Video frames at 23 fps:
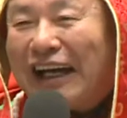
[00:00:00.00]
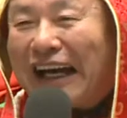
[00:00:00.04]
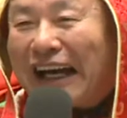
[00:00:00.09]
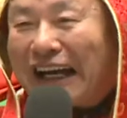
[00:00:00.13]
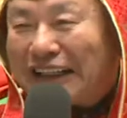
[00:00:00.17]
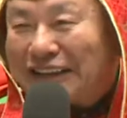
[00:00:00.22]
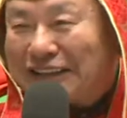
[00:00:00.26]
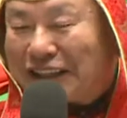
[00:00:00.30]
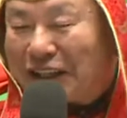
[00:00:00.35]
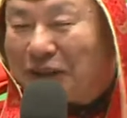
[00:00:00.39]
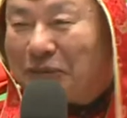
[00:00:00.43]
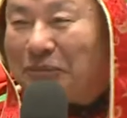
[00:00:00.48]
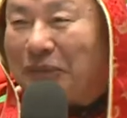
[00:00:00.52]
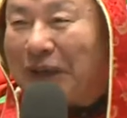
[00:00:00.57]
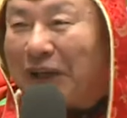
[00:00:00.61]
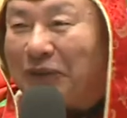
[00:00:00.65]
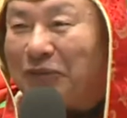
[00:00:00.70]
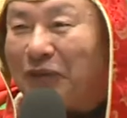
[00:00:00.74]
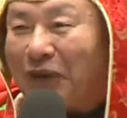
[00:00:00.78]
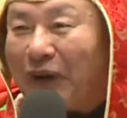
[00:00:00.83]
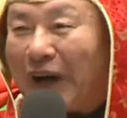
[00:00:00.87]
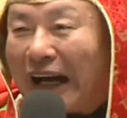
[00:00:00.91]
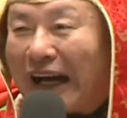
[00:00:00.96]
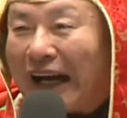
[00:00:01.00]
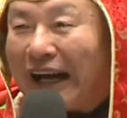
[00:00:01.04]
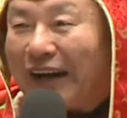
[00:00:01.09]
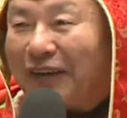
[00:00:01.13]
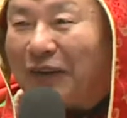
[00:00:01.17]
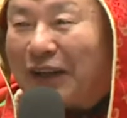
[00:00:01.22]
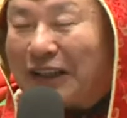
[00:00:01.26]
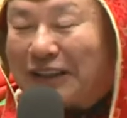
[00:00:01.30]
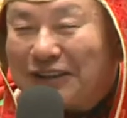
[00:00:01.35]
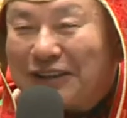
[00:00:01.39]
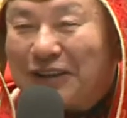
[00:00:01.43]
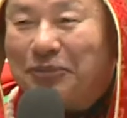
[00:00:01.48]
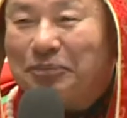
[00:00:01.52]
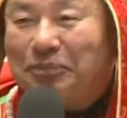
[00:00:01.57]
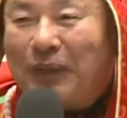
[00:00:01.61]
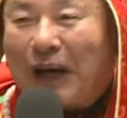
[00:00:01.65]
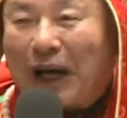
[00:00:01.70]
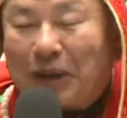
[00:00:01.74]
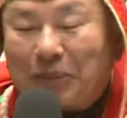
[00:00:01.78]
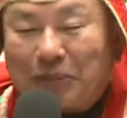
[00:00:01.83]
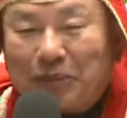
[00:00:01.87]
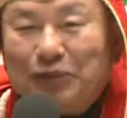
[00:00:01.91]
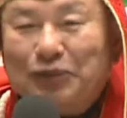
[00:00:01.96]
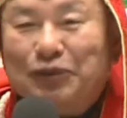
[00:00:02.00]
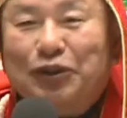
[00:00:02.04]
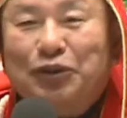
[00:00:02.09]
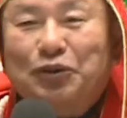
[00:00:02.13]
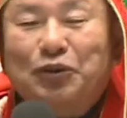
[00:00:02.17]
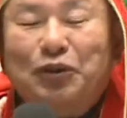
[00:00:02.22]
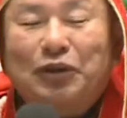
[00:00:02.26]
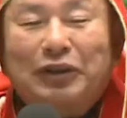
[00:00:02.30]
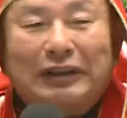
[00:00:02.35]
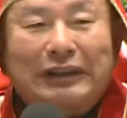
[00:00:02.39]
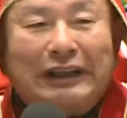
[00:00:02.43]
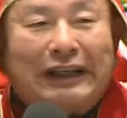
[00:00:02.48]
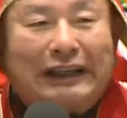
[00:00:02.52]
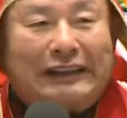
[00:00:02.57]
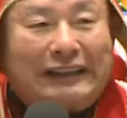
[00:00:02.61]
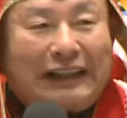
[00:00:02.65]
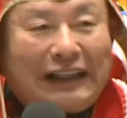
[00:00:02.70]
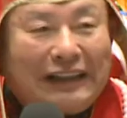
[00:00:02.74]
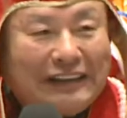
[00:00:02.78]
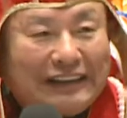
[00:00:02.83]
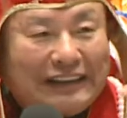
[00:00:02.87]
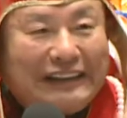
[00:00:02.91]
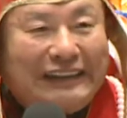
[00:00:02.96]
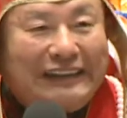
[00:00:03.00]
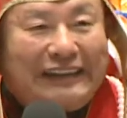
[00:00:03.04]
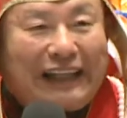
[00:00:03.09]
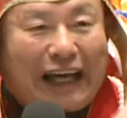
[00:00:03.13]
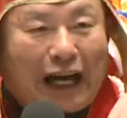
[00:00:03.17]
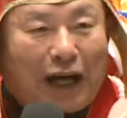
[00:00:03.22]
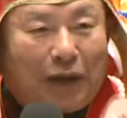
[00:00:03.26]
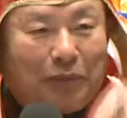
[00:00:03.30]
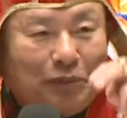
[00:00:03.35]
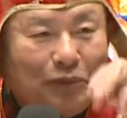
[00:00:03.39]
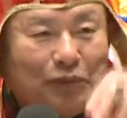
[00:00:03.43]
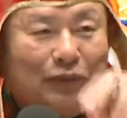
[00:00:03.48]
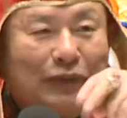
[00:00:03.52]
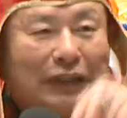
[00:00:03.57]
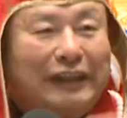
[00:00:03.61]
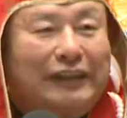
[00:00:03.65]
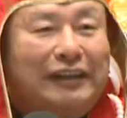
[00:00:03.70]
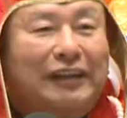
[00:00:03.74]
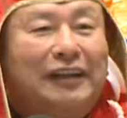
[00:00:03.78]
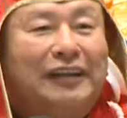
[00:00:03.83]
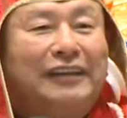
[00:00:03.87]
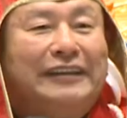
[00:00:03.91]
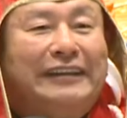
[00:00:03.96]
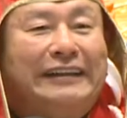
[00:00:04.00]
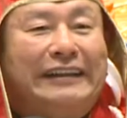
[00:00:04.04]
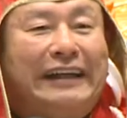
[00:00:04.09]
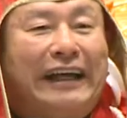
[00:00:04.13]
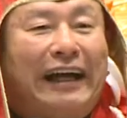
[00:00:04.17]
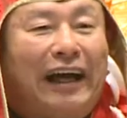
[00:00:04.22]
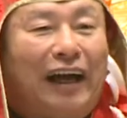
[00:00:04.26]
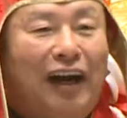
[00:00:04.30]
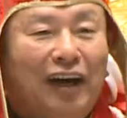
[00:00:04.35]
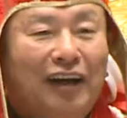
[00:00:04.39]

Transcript: 啊，想办法啊，反正八步就对了，原地踏步也可以呀。